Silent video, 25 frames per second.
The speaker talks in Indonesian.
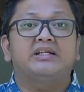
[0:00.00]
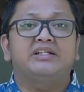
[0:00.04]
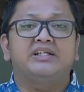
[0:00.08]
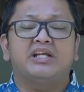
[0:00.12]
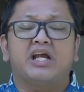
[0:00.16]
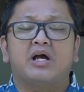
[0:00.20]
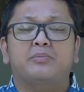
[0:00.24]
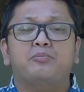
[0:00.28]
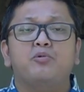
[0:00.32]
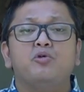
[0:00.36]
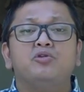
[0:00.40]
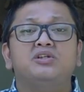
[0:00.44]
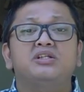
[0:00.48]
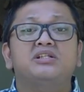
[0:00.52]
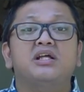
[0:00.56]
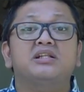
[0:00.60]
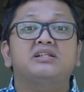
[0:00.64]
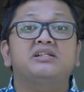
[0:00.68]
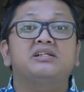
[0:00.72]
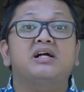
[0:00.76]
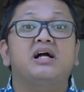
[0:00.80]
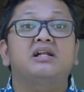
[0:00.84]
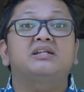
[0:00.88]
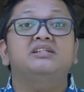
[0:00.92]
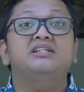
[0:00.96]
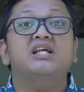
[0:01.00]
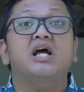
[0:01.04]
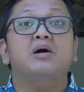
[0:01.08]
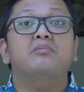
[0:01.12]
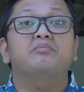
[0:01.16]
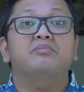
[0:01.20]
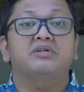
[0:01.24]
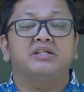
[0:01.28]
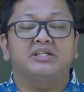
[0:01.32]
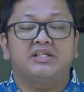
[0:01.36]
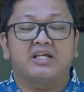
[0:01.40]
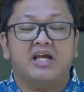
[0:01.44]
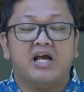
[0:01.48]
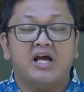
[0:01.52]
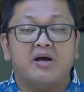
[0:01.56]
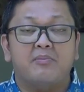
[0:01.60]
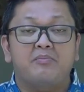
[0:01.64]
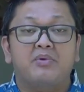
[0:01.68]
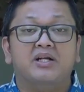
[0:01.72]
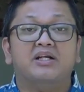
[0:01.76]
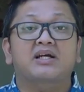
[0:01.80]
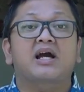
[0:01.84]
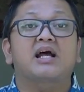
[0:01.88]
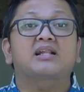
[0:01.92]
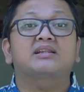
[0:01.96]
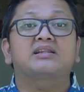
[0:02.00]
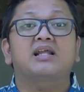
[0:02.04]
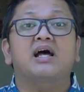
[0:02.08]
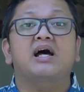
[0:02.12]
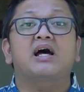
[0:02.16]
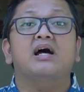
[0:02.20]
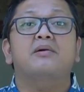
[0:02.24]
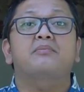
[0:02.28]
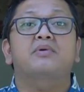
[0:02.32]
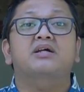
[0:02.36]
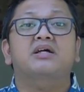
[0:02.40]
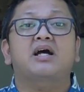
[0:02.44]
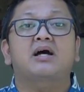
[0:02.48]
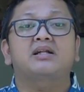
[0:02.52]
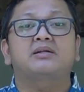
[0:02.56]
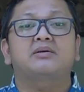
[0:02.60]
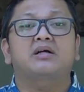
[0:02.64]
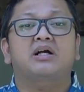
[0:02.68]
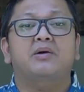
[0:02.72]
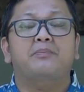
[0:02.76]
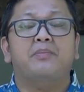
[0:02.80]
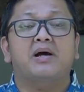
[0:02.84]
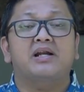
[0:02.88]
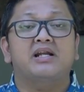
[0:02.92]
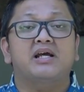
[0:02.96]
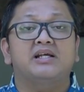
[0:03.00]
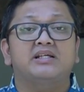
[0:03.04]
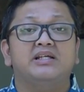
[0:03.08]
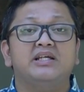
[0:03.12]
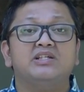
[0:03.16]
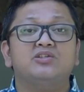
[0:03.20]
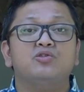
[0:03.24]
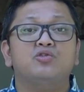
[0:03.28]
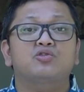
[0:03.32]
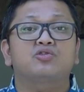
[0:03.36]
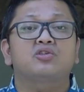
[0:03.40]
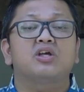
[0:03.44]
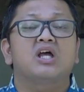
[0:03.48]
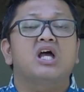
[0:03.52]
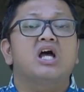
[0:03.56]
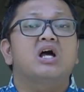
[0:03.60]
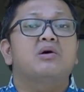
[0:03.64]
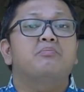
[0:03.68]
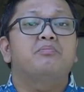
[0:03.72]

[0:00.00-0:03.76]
Dia pun tidak tinggal diam. Ia berkata kepada Yesus,